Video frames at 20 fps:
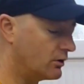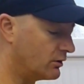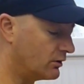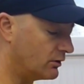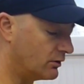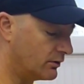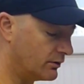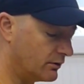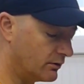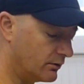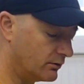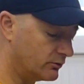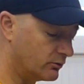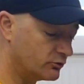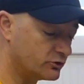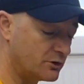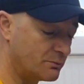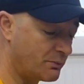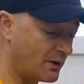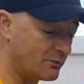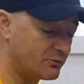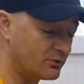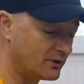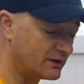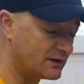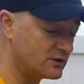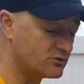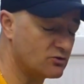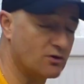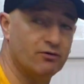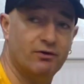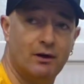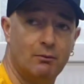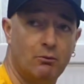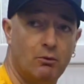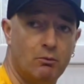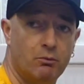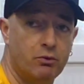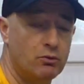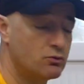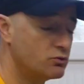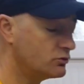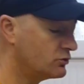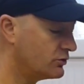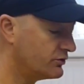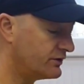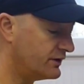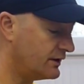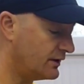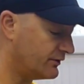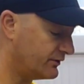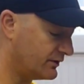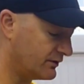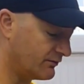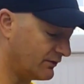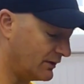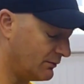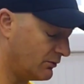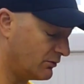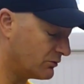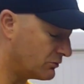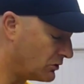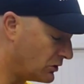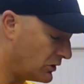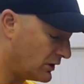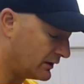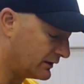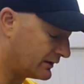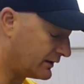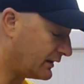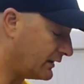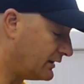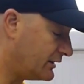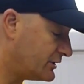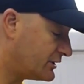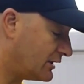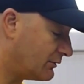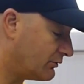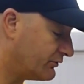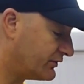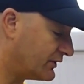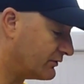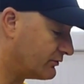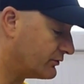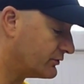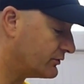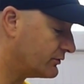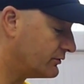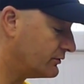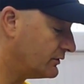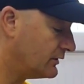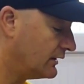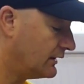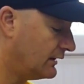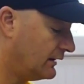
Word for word: Euh, donc j'ai pas besoin qu'il soit vraiment beaucoup dosé, hein, c'est vraiment très légèrement savonneux.